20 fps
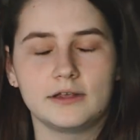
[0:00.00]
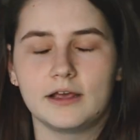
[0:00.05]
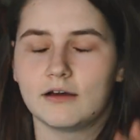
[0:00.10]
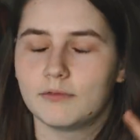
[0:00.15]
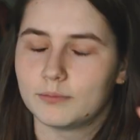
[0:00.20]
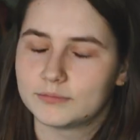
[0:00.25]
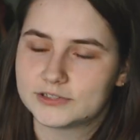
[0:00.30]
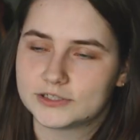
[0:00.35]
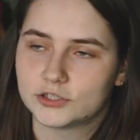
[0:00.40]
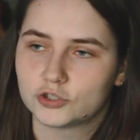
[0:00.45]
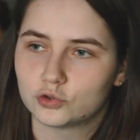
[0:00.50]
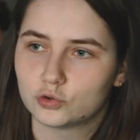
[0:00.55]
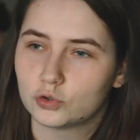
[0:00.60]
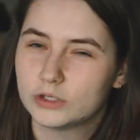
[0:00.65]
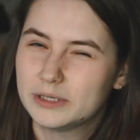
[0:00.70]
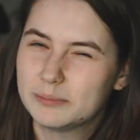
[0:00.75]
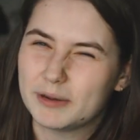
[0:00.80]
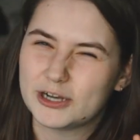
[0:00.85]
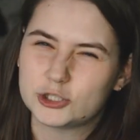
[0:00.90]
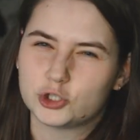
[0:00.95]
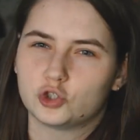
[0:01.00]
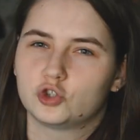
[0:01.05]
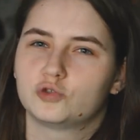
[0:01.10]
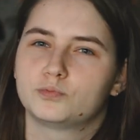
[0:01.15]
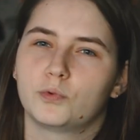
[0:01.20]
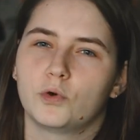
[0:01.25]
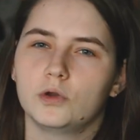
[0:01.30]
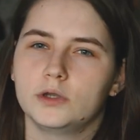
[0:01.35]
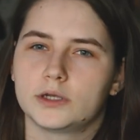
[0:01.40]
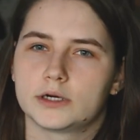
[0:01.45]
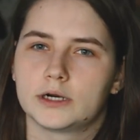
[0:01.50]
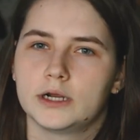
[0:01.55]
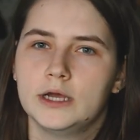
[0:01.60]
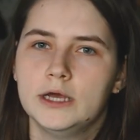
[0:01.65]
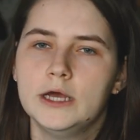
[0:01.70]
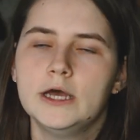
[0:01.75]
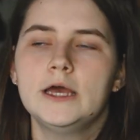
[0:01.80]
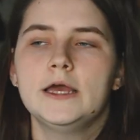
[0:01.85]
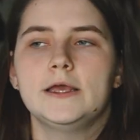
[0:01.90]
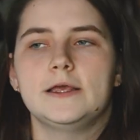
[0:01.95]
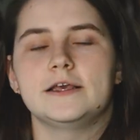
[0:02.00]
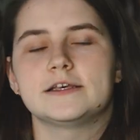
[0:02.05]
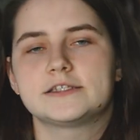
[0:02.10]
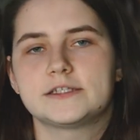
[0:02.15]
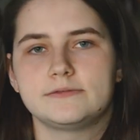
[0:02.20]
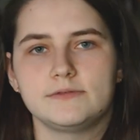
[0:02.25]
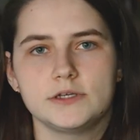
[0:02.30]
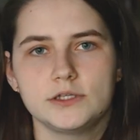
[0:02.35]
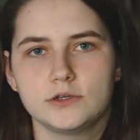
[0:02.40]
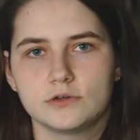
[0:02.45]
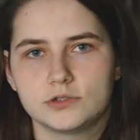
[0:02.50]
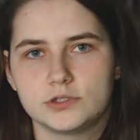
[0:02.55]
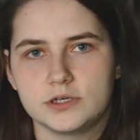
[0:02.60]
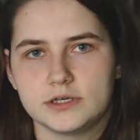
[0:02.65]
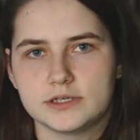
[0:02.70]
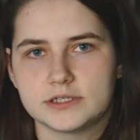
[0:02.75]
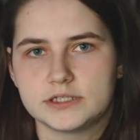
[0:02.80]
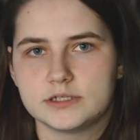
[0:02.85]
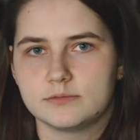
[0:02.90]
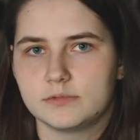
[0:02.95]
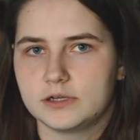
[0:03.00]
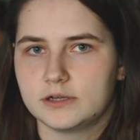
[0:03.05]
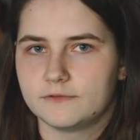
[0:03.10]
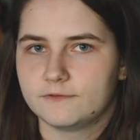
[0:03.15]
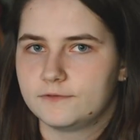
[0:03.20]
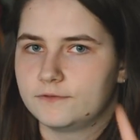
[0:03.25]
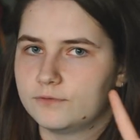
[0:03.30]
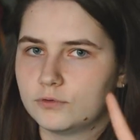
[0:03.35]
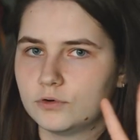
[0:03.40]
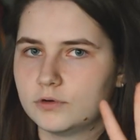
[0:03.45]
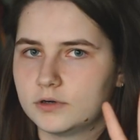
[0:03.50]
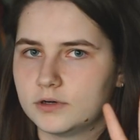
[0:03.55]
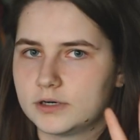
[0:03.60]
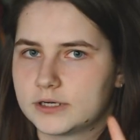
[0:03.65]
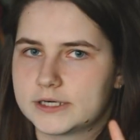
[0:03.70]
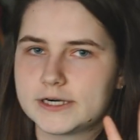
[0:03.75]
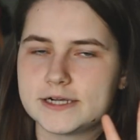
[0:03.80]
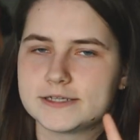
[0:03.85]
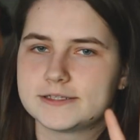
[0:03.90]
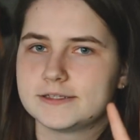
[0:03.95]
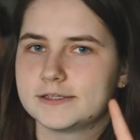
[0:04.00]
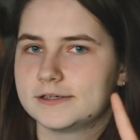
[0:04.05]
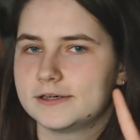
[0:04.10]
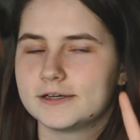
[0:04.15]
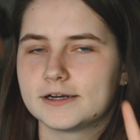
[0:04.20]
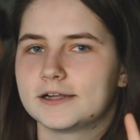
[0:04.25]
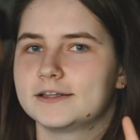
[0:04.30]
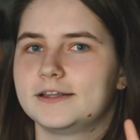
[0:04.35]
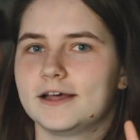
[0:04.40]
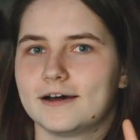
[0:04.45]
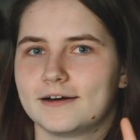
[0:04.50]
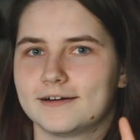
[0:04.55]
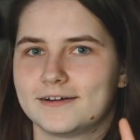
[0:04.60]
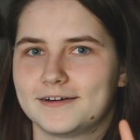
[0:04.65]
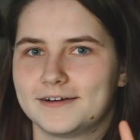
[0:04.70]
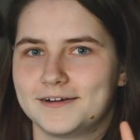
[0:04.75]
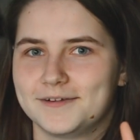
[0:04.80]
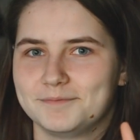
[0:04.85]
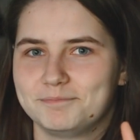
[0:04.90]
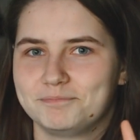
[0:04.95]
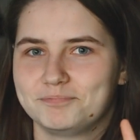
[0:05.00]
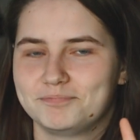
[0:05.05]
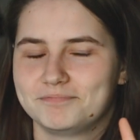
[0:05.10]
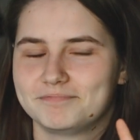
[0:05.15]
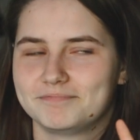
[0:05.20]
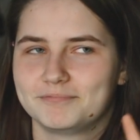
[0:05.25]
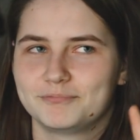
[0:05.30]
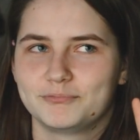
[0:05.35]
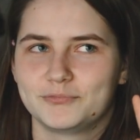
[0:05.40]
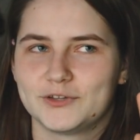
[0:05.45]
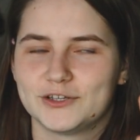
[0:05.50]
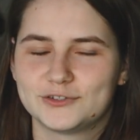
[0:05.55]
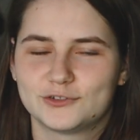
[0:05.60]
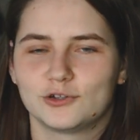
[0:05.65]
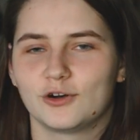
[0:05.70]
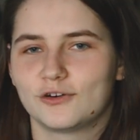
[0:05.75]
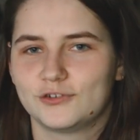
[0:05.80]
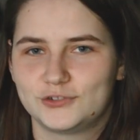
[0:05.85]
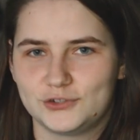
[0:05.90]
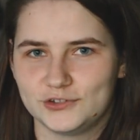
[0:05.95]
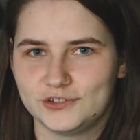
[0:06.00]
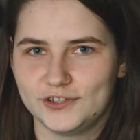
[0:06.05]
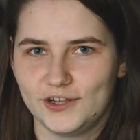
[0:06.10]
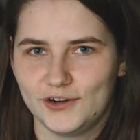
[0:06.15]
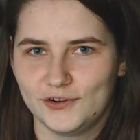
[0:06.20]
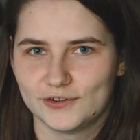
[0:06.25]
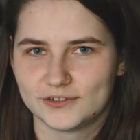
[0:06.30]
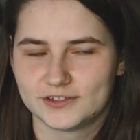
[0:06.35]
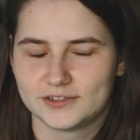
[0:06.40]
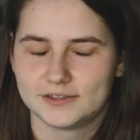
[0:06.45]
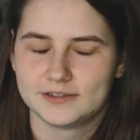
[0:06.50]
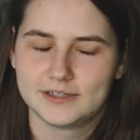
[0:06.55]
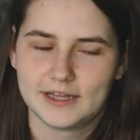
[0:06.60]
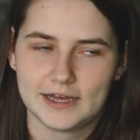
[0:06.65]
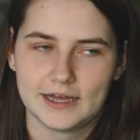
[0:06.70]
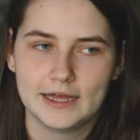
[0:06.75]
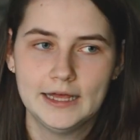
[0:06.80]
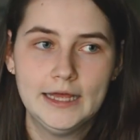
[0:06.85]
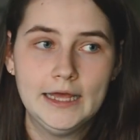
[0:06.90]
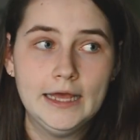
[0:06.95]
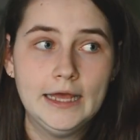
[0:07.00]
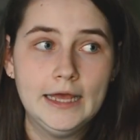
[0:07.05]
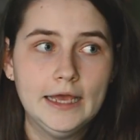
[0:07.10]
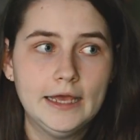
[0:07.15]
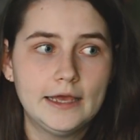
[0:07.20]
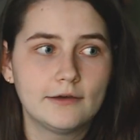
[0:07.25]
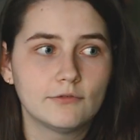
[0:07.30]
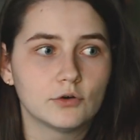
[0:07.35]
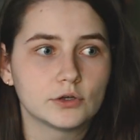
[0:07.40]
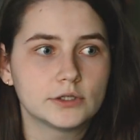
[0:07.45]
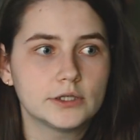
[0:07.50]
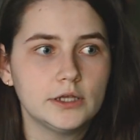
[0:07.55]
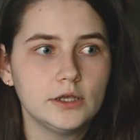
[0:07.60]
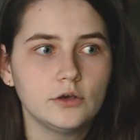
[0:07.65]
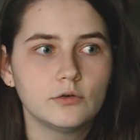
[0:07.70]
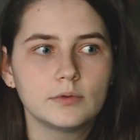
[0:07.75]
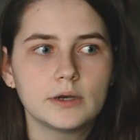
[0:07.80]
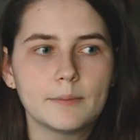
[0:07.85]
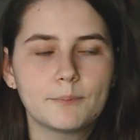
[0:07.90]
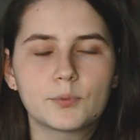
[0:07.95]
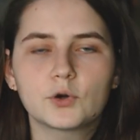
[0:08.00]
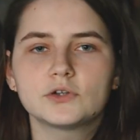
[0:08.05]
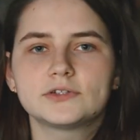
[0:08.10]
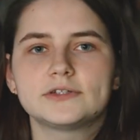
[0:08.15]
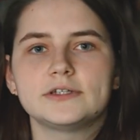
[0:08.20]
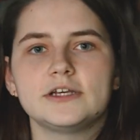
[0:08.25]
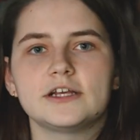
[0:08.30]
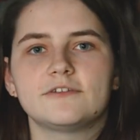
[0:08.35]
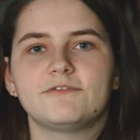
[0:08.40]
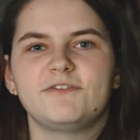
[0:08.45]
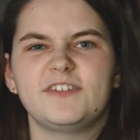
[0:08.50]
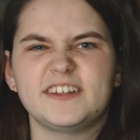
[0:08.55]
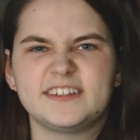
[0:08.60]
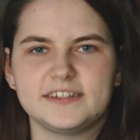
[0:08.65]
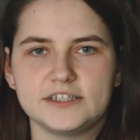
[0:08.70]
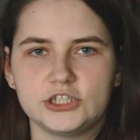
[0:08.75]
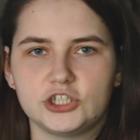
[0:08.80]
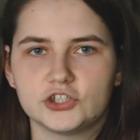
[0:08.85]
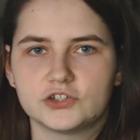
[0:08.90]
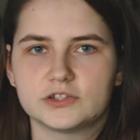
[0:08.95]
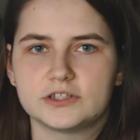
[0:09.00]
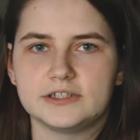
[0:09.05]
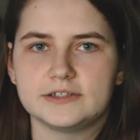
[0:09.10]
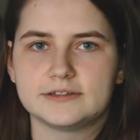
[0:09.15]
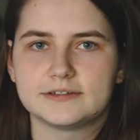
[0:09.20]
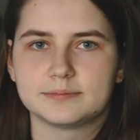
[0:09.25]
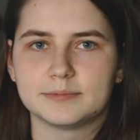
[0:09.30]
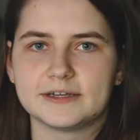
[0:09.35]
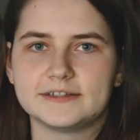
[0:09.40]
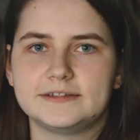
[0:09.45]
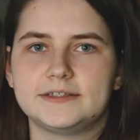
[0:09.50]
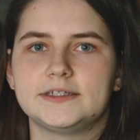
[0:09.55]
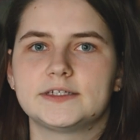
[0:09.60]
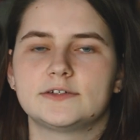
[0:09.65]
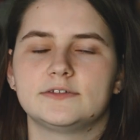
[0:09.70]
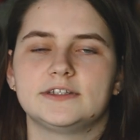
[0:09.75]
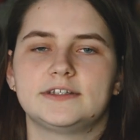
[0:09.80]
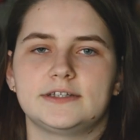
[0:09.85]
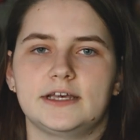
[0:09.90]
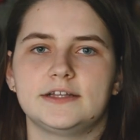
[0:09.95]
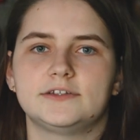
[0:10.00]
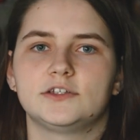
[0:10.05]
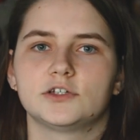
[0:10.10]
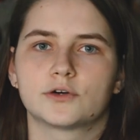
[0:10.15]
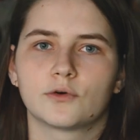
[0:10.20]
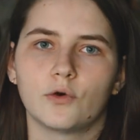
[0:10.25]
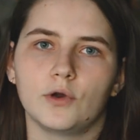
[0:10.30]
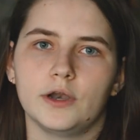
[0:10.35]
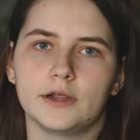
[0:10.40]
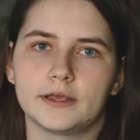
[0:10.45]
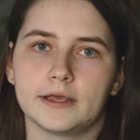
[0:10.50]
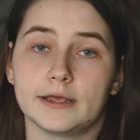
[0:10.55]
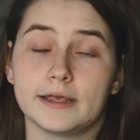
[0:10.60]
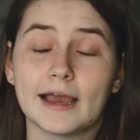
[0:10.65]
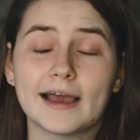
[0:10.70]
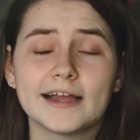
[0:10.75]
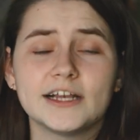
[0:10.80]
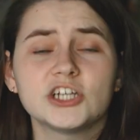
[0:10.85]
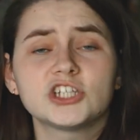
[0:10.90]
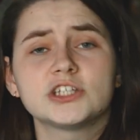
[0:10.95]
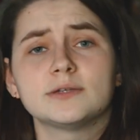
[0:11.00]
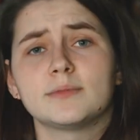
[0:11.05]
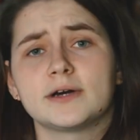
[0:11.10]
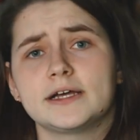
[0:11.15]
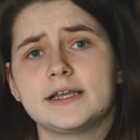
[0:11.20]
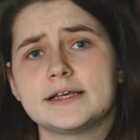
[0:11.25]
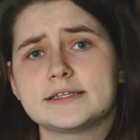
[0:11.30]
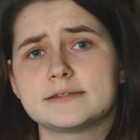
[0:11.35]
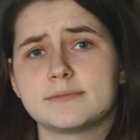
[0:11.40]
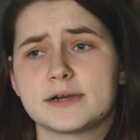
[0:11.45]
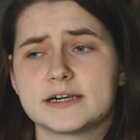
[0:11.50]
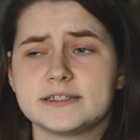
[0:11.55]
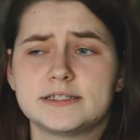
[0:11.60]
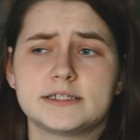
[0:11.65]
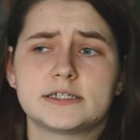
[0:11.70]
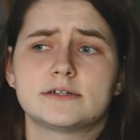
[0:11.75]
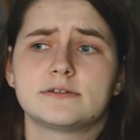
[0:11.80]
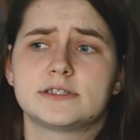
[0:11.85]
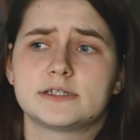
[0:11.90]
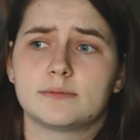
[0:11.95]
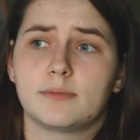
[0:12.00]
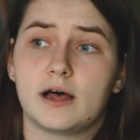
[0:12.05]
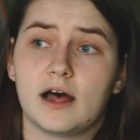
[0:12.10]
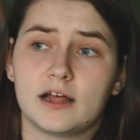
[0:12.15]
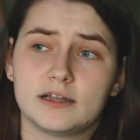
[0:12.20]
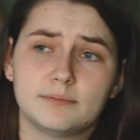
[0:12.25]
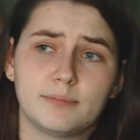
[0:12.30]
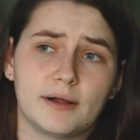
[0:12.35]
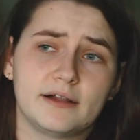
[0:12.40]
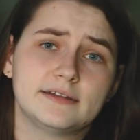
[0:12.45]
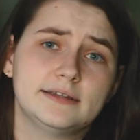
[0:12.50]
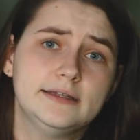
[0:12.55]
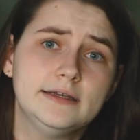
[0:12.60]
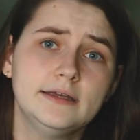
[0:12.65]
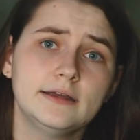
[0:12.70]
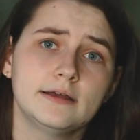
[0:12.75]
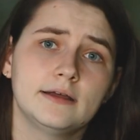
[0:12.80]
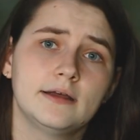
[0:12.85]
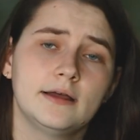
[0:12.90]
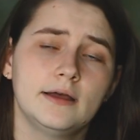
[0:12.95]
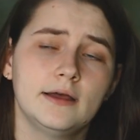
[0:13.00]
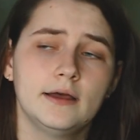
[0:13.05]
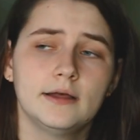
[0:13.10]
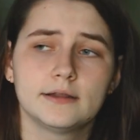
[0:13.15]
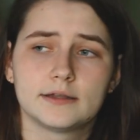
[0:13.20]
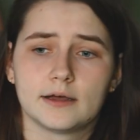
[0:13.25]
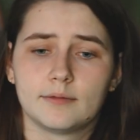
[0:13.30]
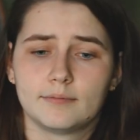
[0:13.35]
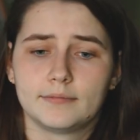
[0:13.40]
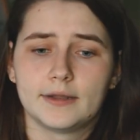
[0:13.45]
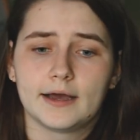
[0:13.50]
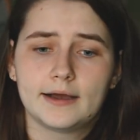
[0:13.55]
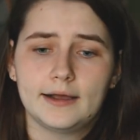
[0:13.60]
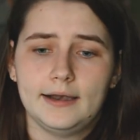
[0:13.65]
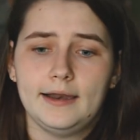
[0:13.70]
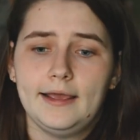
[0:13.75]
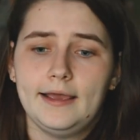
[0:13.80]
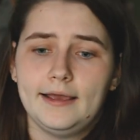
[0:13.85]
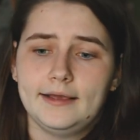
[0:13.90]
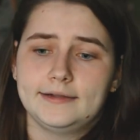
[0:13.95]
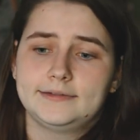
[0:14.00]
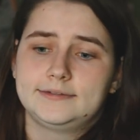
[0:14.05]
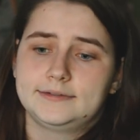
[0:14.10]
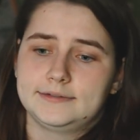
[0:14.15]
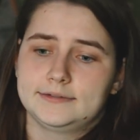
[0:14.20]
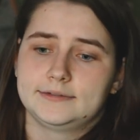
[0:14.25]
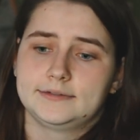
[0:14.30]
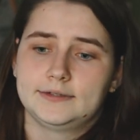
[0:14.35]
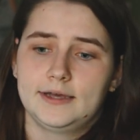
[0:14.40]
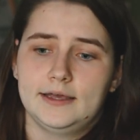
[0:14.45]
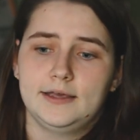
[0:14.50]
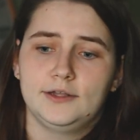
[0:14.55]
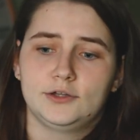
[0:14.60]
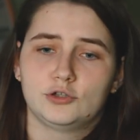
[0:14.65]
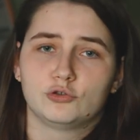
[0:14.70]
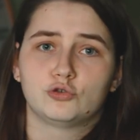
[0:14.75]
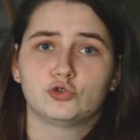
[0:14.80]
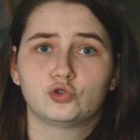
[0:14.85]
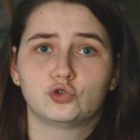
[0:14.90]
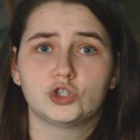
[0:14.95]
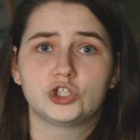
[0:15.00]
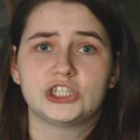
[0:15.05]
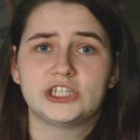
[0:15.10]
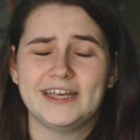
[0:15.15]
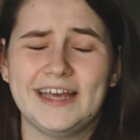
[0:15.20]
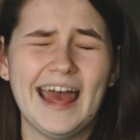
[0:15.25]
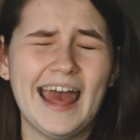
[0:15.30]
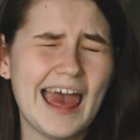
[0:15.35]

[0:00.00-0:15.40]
Я вам скажу небольшой спойлер. Есть видео, где я снимала в двух разных городах. Настолько все серьезно, да. И вот, и у меня просто нет физически смонтировать эти ролики. Я, конечно, могла смонтировать от балды, там, наклеить э, какие-то кусочки.